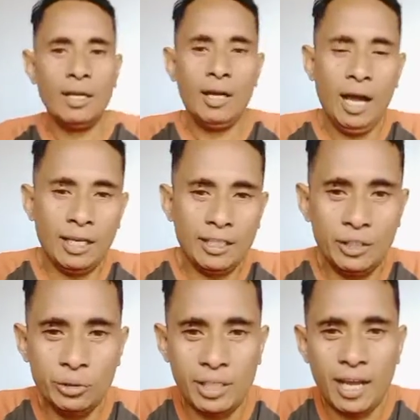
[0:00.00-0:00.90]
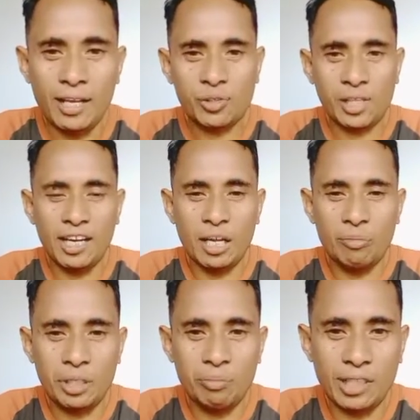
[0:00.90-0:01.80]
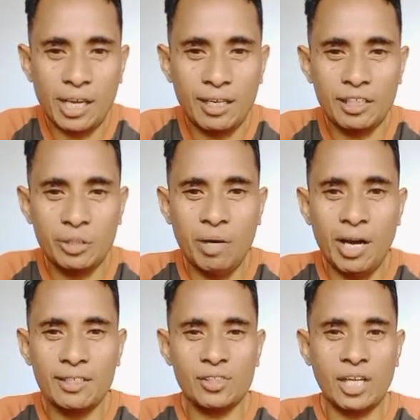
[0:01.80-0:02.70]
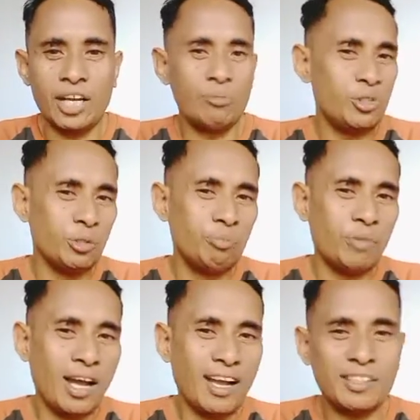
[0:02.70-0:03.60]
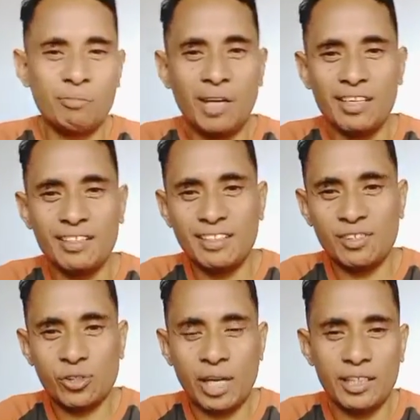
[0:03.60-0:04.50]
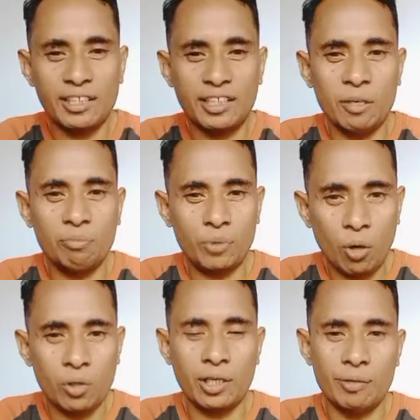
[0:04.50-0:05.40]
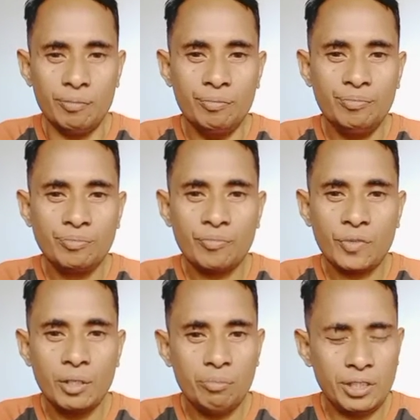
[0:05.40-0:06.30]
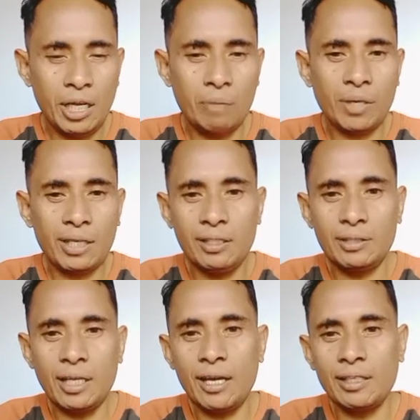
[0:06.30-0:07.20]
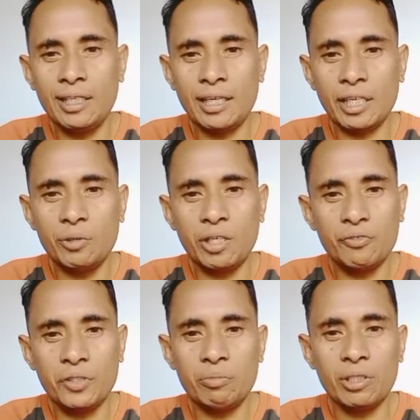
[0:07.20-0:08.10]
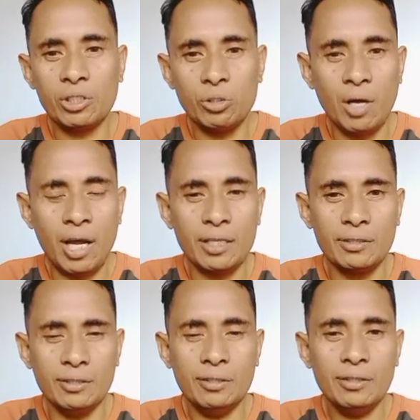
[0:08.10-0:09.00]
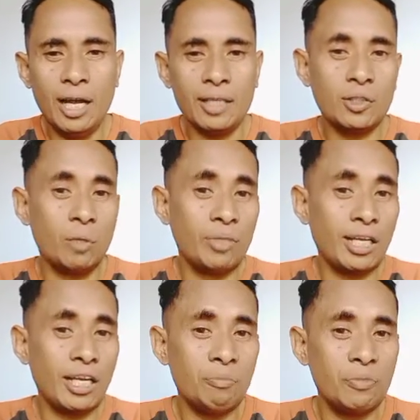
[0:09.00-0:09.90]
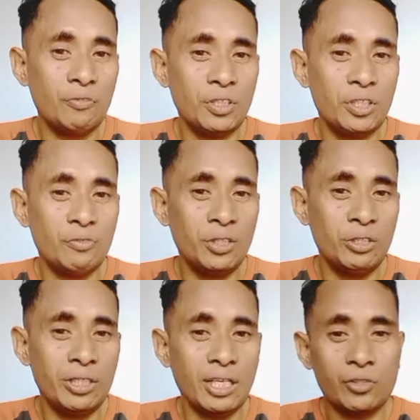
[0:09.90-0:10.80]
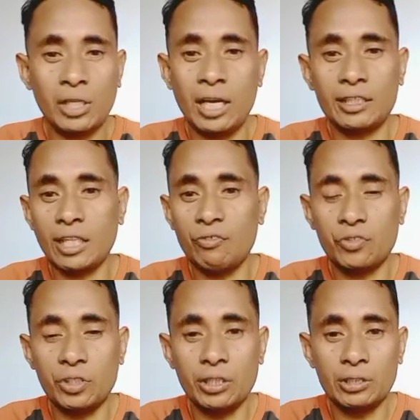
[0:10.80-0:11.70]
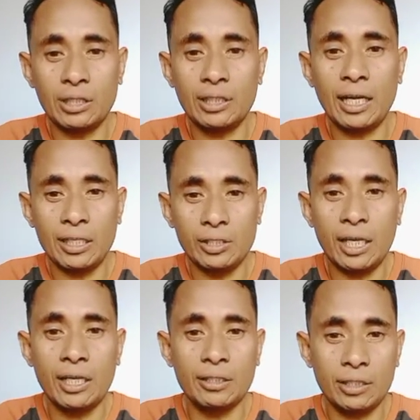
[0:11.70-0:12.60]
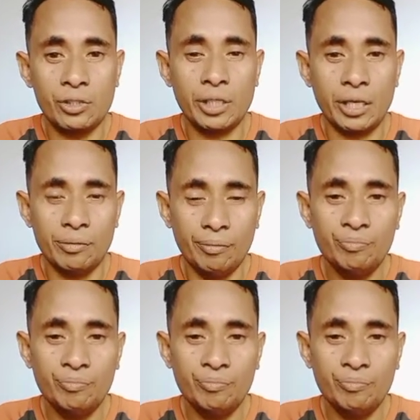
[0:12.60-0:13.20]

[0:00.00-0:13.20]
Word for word: Haleluya, salam kemenangan iman, salam jumpa kembali dengan saya dalam program Menyapa kita dengan renungan firman Tuhan atau menanggapi video-video yang salah tafsir tentang ajaran Kristen